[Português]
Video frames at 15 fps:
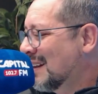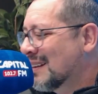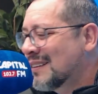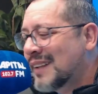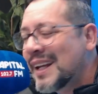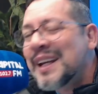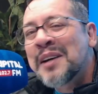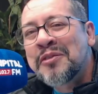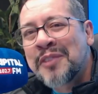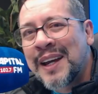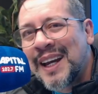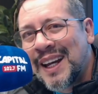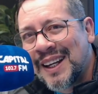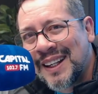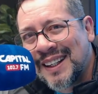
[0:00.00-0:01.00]
Tenha
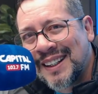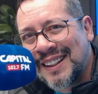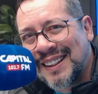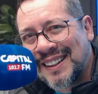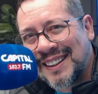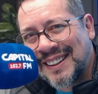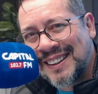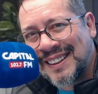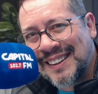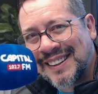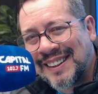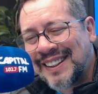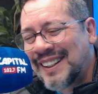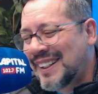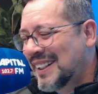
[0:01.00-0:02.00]
fé.
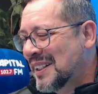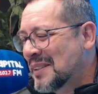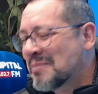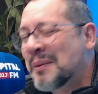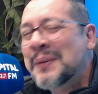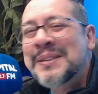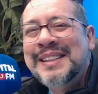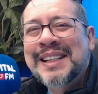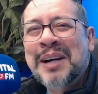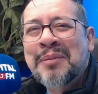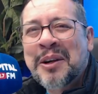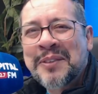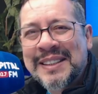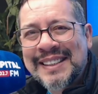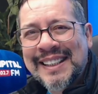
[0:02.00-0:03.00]
Bom dia
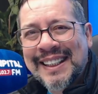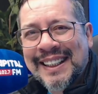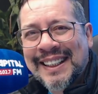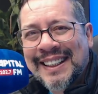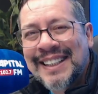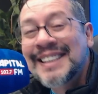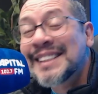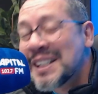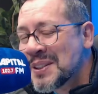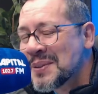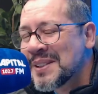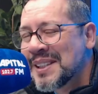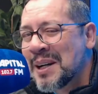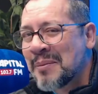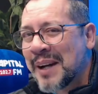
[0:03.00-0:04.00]
para você, que seja
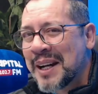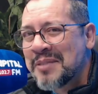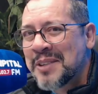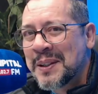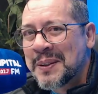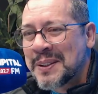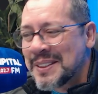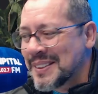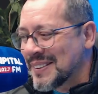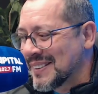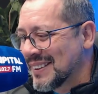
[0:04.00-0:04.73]
um dia maravilhoso.